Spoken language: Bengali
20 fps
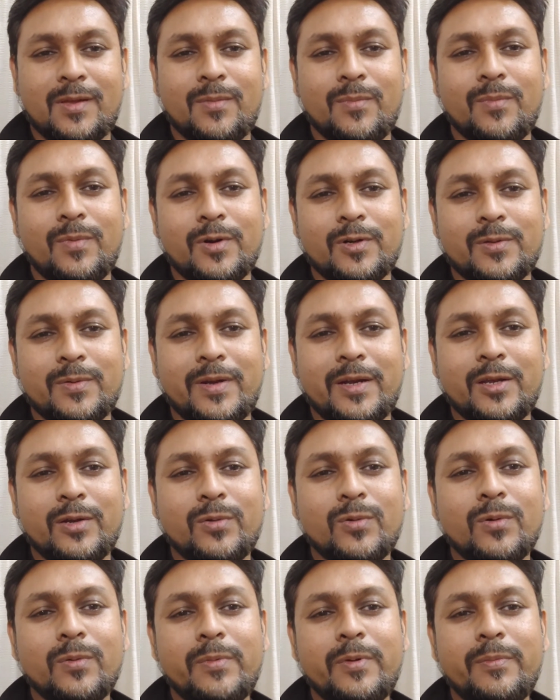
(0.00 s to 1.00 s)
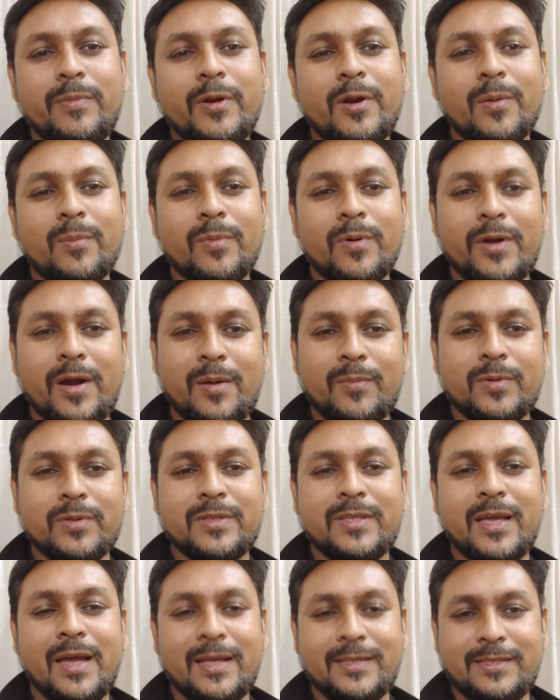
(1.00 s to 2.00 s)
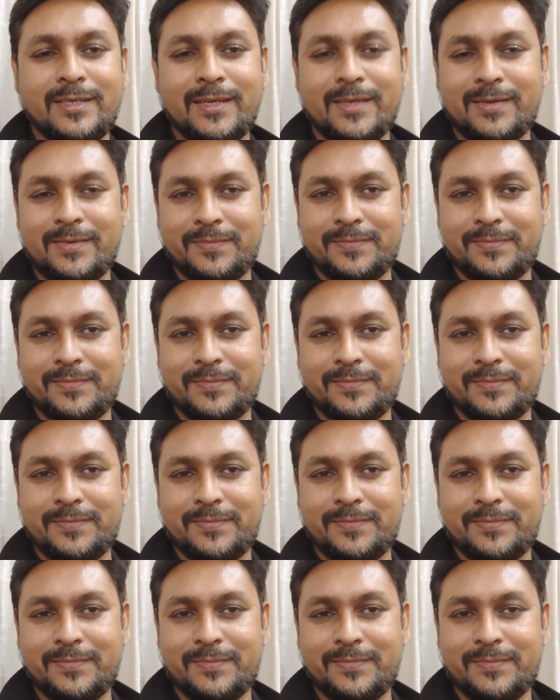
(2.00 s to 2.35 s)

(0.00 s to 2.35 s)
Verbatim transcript: বর্তমানে খুবই বিড়ম্বনার মধ্যে আছেন